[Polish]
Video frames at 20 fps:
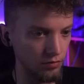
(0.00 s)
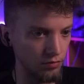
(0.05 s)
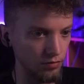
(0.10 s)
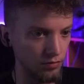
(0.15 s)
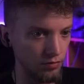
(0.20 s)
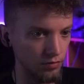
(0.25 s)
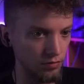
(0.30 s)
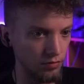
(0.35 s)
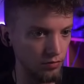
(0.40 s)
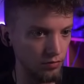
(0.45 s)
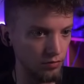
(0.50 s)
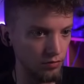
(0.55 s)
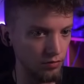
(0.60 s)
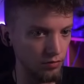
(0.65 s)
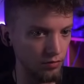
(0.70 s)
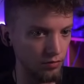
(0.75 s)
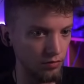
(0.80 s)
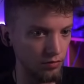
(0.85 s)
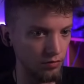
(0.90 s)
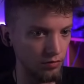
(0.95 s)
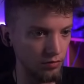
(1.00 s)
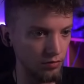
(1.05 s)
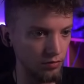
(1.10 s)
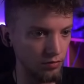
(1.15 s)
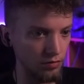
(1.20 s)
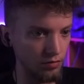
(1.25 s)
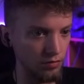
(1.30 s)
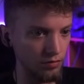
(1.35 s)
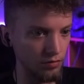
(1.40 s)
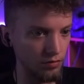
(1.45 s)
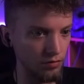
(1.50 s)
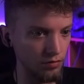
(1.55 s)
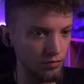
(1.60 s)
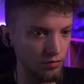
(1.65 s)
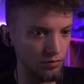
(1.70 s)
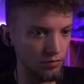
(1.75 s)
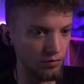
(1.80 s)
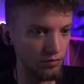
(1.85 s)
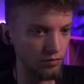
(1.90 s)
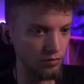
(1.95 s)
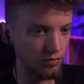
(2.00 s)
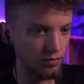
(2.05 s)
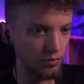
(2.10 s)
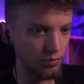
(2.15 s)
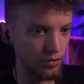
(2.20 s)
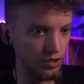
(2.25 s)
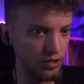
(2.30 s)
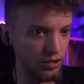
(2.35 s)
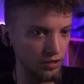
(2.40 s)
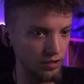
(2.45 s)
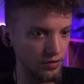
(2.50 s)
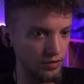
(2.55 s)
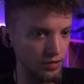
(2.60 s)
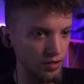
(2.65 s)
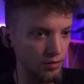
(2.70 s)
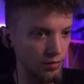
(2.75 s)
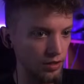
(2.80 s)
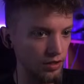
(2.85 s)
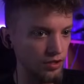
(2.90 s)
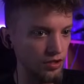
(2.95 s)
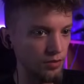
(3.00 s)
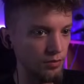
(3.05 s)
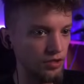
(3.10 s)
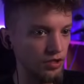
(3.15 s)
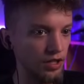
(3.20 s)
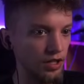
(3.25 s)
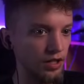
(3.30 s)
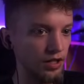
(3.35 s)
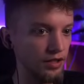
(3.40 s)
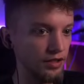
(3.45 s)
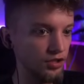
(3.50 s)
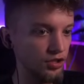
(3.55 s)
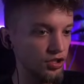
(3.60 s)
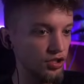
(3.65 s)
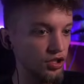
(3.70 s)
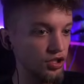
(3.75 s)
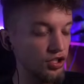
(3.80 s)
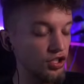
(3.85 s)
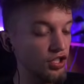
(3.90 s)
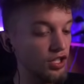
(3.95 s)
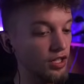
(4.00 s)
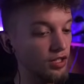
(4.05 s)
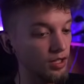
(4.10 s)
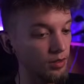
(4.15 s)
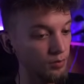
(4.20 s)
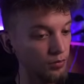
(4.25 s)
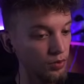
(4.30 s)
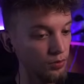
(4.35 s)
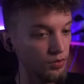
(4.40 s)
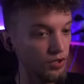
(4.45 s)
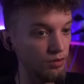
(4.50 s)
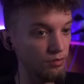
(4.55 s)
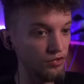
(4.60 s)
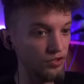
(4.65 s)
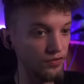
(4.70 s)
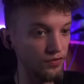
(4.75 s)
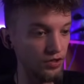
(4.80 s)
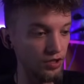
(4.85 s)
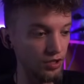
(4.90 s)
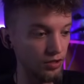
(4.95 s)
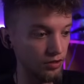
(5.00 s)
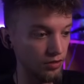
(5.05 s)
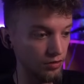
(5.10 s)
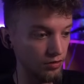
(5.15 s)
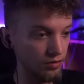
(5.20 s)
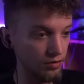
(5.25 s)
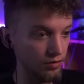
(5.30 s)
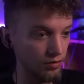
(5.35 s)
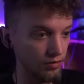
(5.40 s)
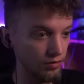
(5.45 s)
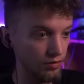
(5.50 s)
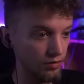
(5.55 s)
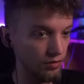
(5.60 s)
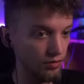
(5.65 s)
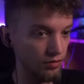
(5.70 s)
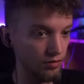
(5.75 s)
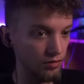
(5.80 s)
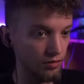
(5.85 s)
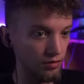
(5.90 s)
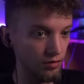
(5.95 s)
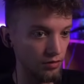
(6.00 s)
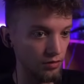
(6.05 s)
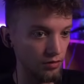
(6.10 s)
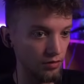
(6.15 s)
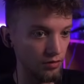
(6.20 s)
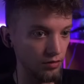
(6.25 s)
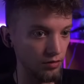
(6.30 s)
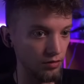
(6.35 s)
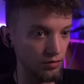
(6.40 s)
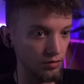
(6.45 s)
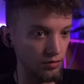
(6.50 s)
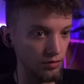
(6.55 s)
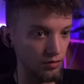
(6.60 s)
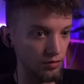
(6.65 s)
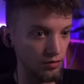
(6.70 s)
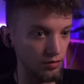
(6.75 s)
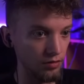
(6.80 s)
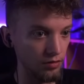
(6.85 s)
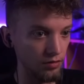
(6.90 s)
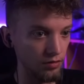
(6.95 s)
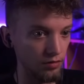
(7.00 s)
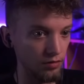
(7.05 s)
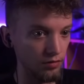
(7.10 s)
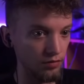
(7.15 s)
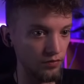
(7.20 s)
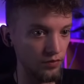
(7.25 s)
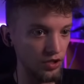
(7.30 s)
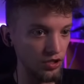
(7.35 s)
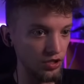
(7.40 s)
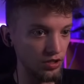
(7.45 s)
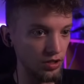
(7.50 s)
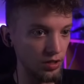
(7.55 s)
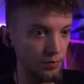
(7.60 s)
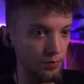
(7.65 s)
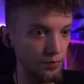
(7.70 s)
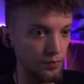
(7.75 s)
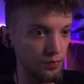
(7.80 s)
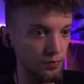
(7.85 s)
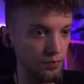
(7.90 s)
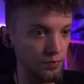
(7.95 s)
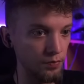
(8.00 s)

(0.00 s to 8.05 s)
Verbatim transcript: No dobra. A, nie ma nic. Dobra, idziemy dalej. Jest 31, pobijemy swój rekord. No do 33 musimy dotrzeć. Uważaj chyba. na